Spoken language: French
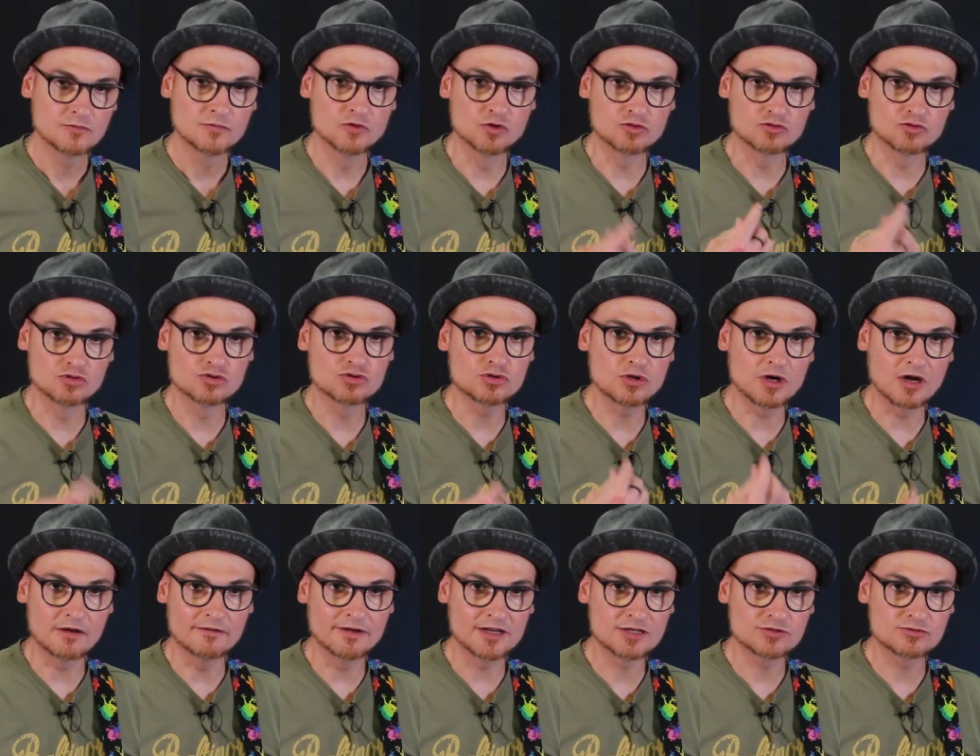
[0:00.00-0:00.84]
Donc
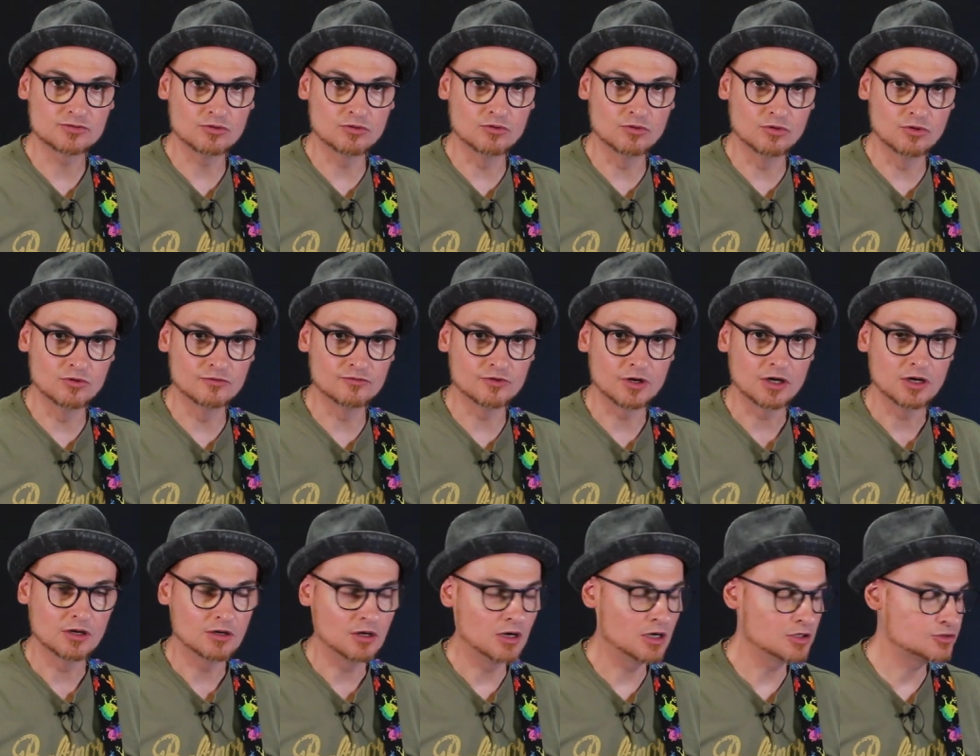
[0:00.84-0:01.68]
toujours avec ce groove
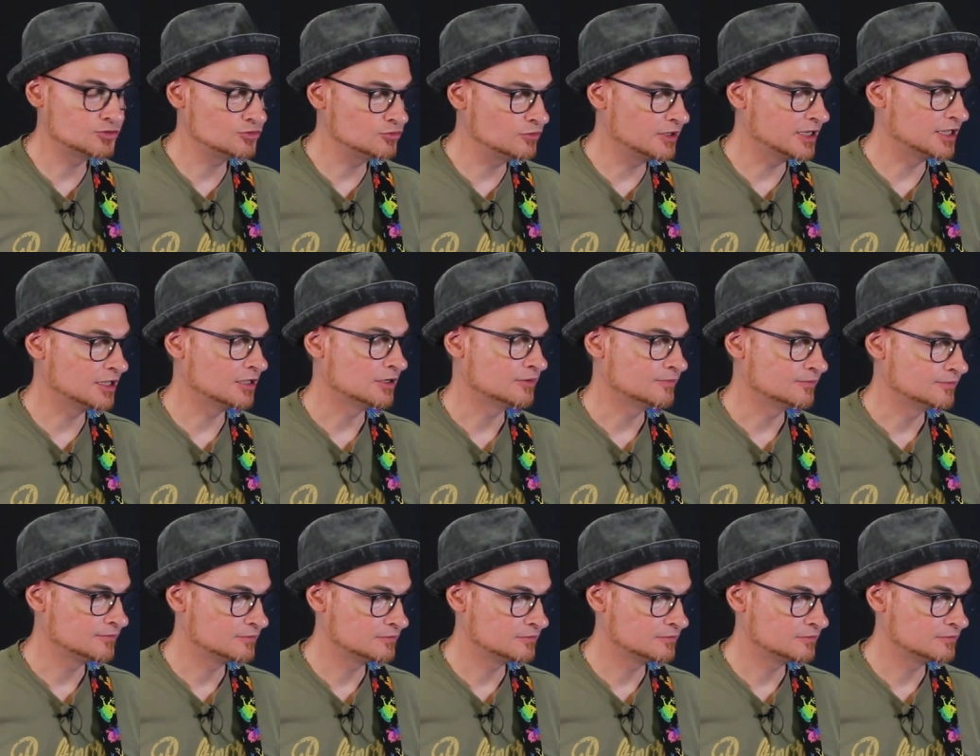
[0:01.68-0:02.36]
en swing.